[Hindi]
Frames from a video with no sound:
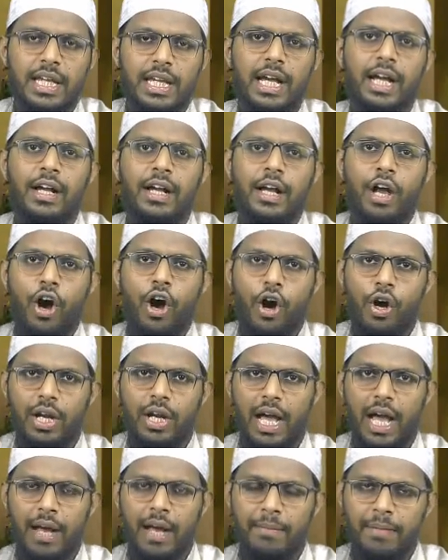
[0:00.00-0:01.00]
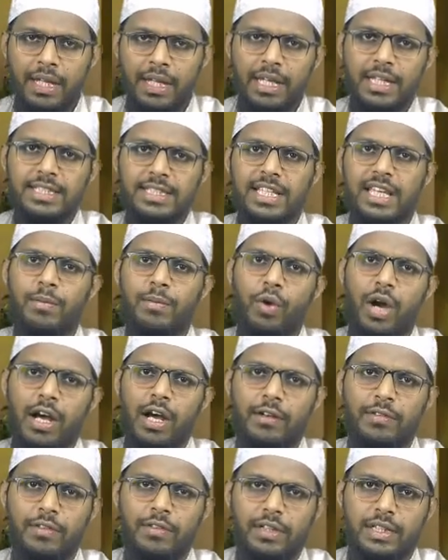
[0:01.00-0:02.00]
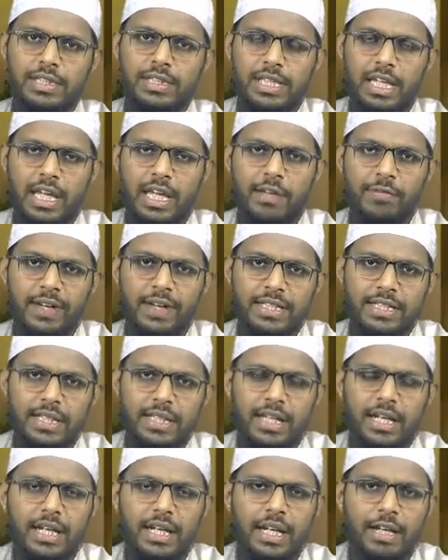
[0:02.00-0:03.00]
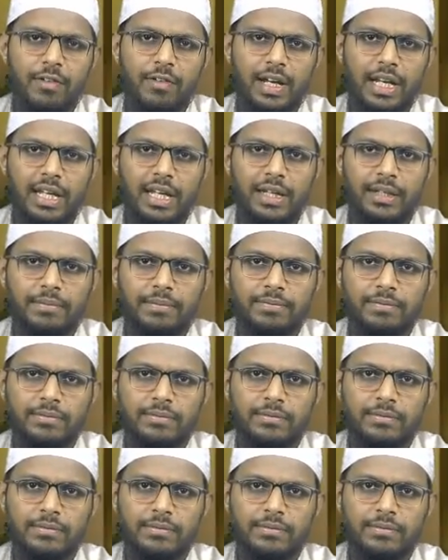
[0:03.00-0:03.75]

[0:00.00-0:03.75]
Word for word: किया और हम ही इसकी इसकी हिफाजत करने वाले हैं